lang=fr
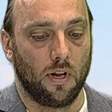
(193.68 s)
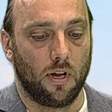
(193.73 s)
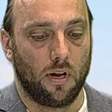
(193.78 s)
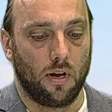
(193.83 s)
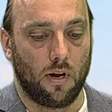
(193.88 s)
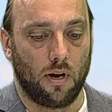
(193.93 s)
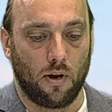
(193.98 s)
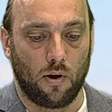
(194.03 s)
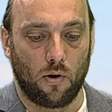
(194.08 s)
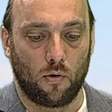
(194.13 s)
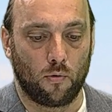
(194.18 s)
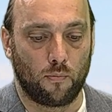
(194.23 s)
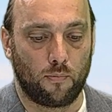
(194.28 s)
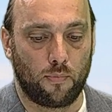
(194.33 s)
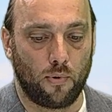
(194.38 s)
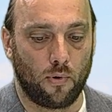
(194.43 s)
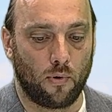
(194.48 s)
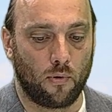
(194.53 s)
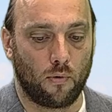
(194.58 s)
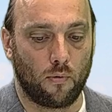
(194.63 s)

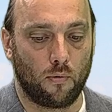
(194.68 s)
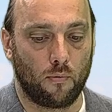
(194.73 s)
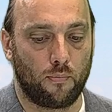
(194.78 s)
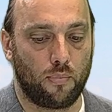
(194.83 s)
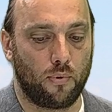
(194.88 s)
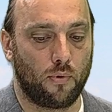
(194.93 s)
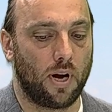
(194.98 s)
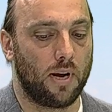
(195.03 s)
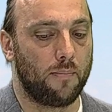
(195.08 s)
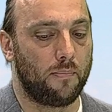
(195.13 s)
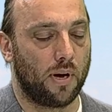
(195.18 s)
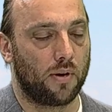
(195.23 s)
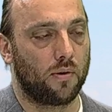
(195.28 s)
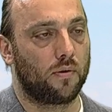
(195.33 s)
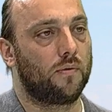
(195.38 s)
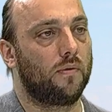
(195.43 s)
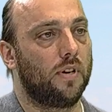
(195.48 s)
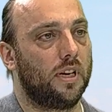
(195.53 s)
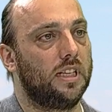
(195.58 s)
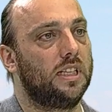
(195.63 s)
on, pourrait, pardon,
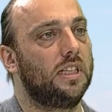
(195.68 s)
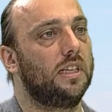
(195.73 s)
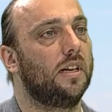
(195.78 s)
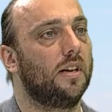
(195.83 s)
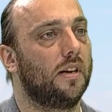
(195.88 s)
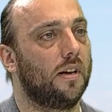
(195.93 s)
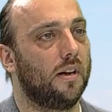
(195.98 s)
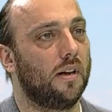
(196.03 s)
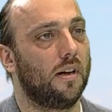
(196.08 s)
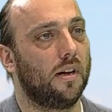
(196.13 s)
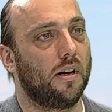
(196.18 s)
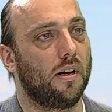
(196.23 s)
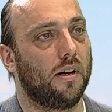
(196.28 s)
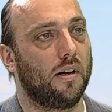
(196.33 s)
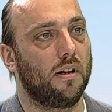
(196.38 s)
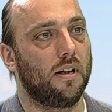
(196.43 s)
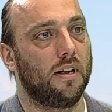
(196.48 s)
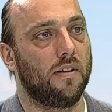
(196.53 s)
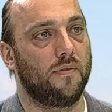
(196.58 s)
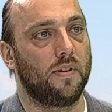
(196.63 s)
je vous l'ai dit,
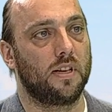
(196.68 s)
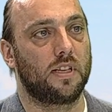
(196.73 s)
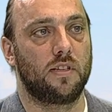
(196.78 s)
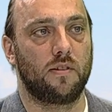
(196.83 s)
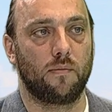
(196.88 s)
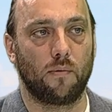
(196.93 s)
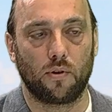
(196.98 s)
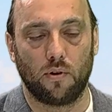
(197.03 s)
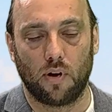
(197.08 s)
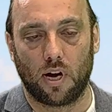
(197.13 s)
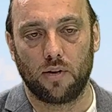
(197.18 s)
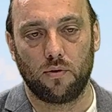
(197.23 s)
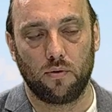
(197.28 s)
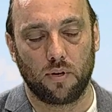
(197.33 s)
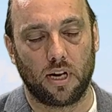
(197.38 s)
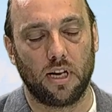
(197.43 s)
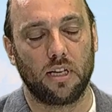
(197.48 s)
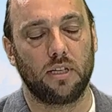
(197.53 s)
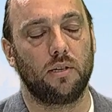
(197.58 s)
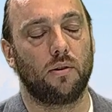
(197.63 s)
effectivement, on aurait dû
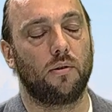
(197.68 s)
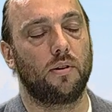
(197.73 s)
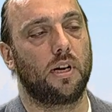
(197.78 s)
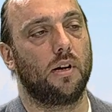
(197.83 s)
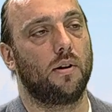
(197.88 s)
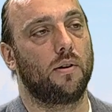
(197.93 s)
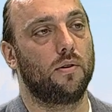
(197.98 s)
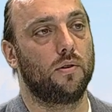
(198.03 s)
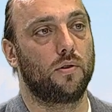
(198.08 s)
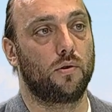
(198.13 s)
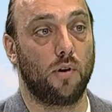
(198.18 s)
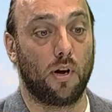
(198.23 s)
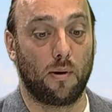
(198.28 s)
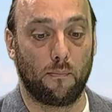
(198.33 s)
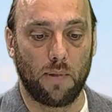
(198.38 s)
réagir au cas de joueurs.